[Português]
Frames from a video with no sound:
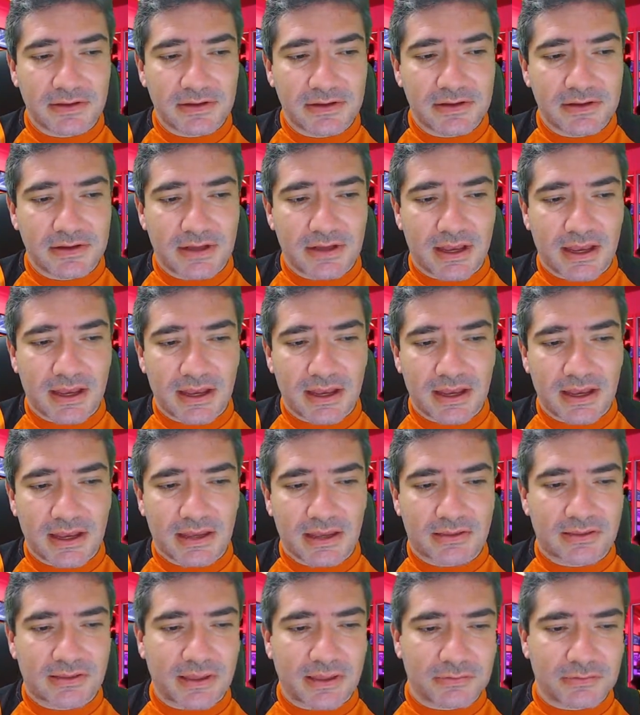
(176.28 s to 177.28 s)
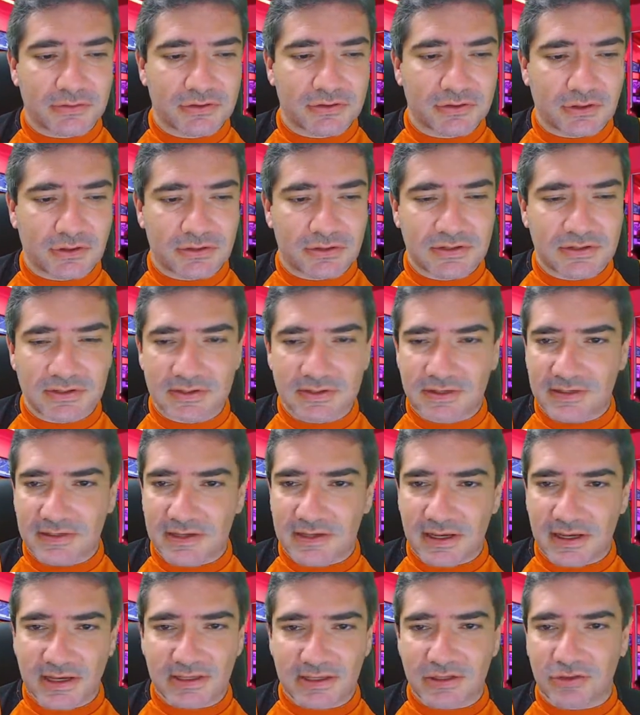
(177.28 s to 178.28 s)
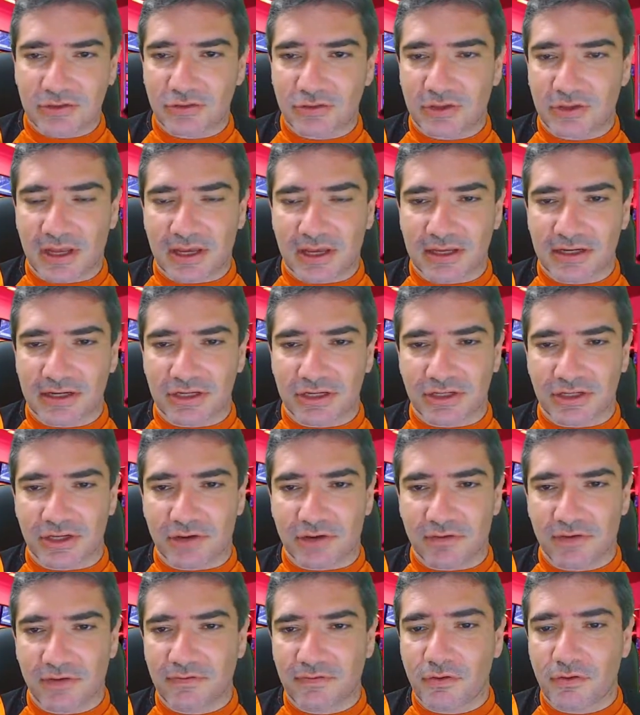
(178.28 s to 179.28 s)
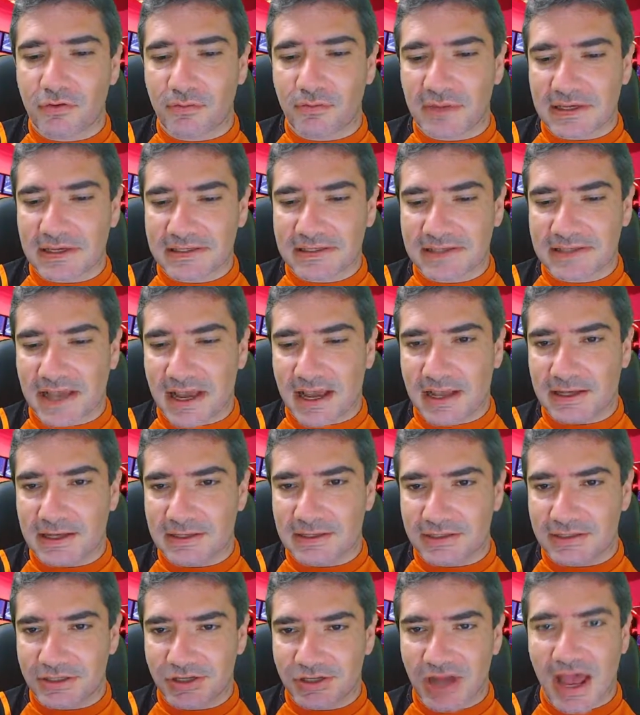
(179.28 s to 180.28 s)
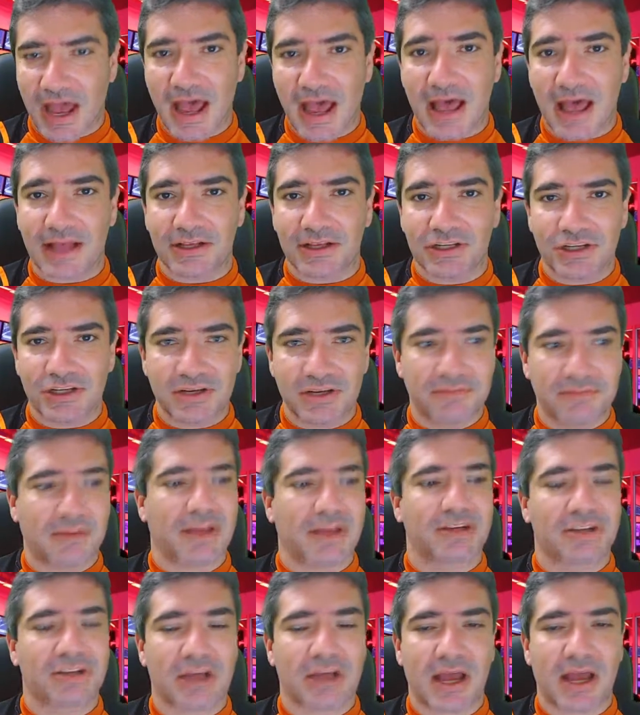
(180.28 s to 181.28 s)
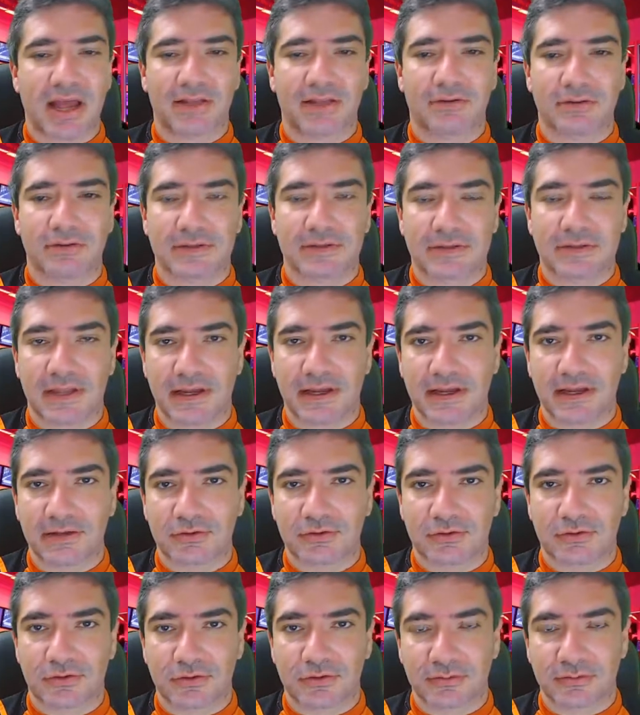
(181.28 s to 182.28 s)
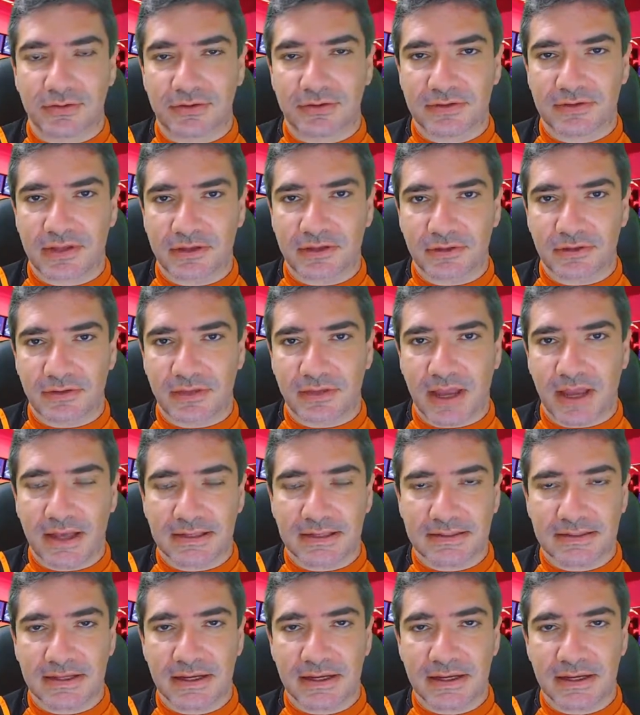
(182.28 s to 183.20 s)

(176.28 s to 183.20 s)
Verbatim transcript: É, temos notícias aqui de toda a região. Eu vou começar já de imediato destacando os números nacionais